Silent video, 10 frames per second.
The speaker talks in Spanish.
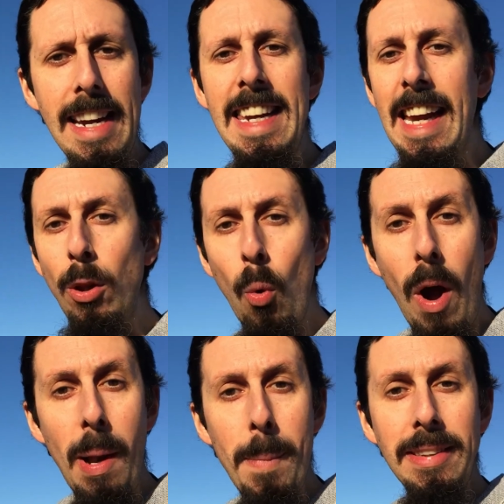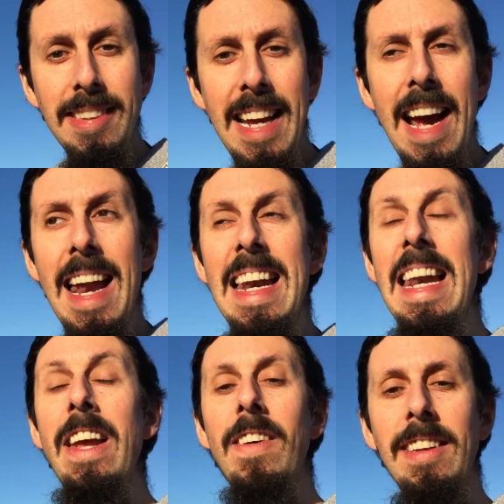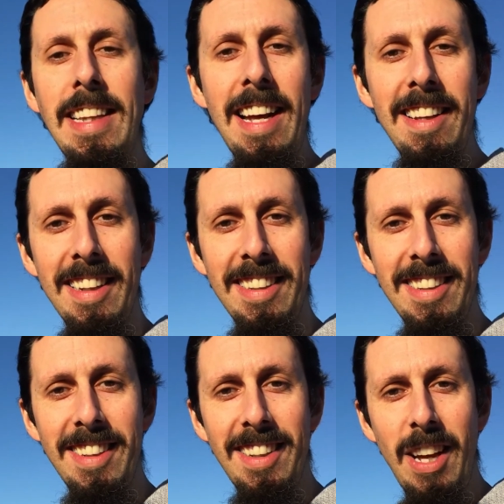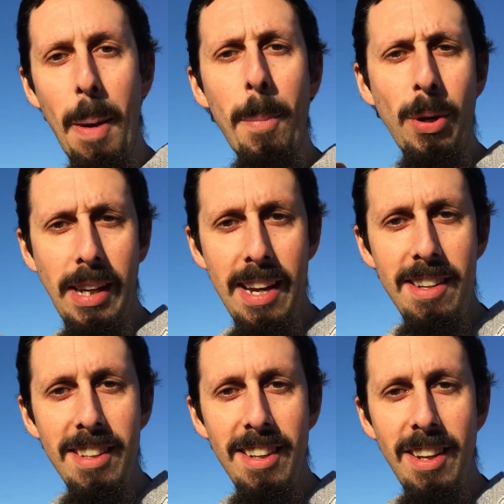y que tu alma sea levantada. ¿Por qué?